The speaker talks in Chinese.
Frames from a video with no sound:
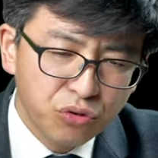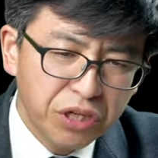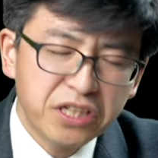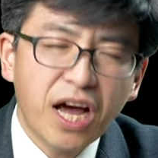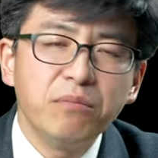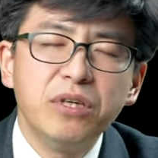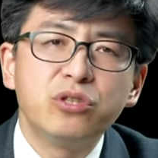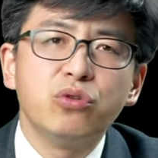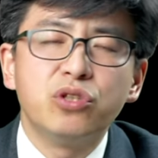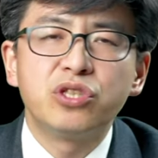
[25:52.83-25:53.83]
对他们
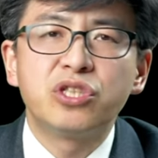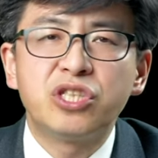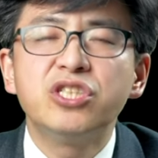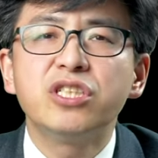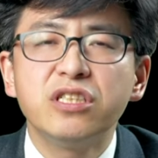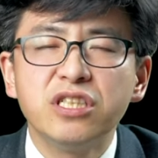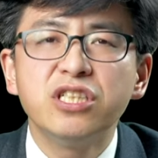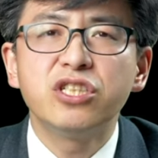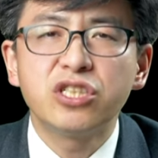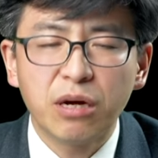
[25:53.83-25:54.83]
所实行的那
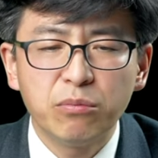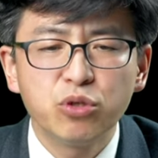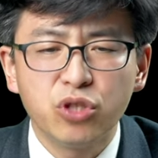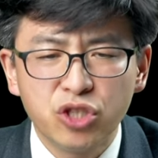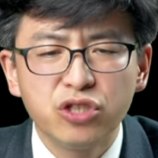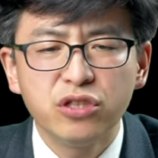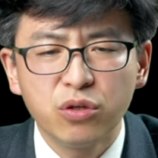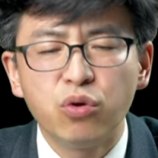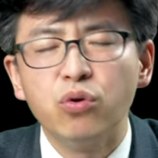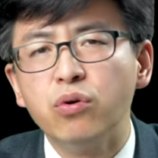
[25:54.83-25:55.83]
些他们所吃的
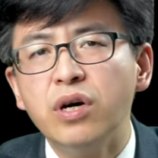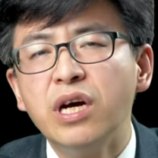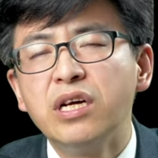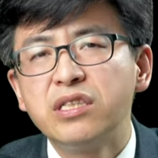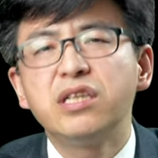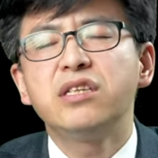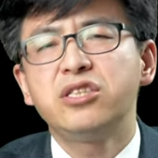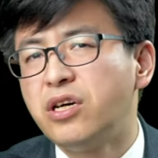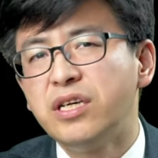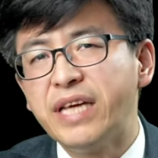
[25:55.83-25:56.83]
苦，这个
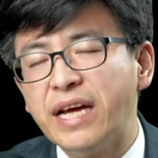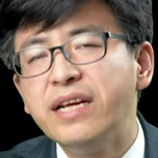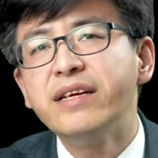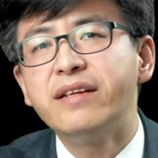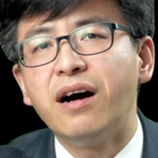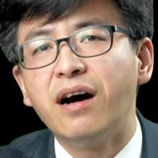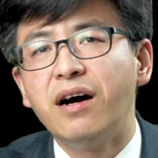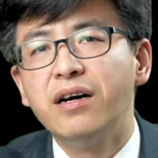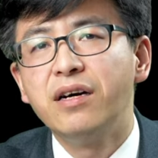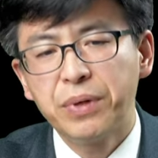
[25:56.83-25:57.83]
是很严厉的
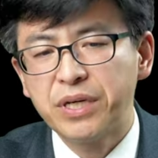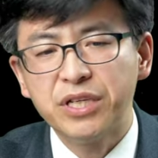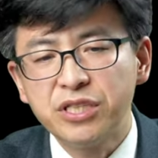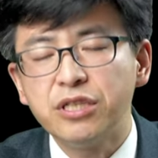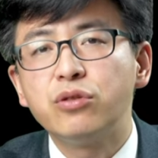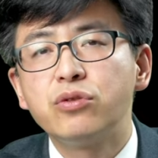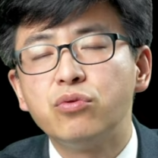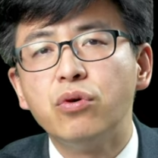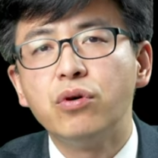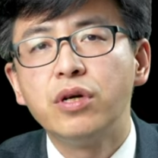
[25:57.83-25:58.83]
哈，不可亵
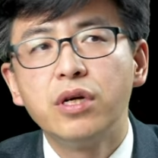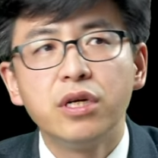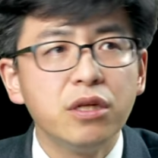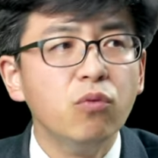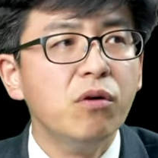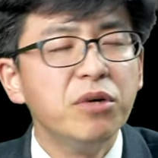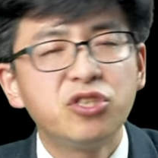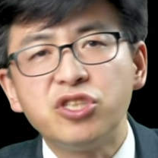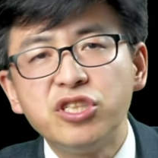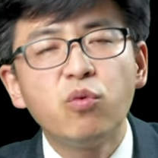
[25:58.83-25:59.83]
渎。那我们
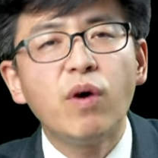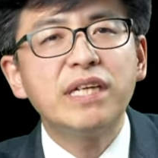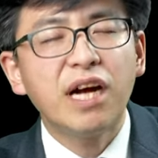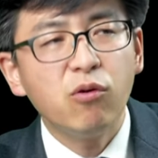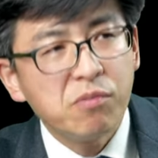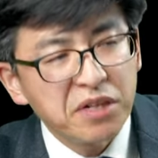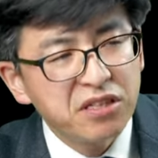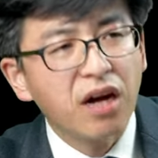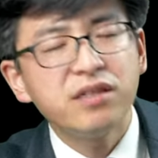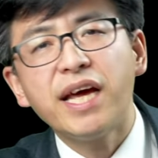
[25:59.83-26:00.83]
仔细观察我们
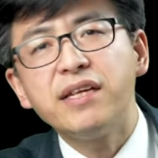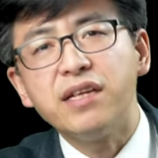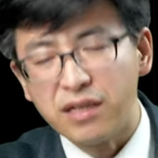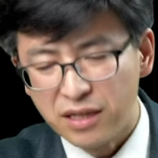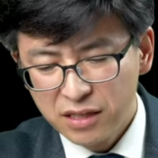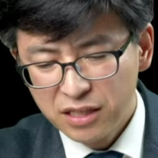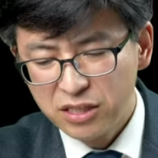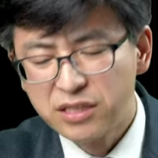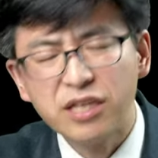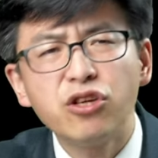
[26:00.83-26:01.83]
当代的那
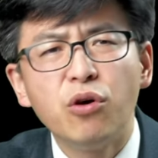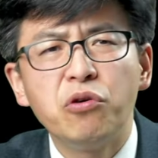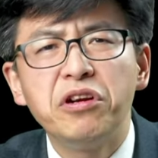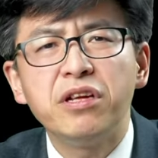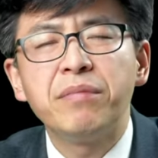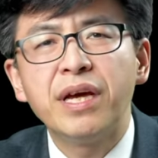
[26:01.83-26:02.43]
些在教会里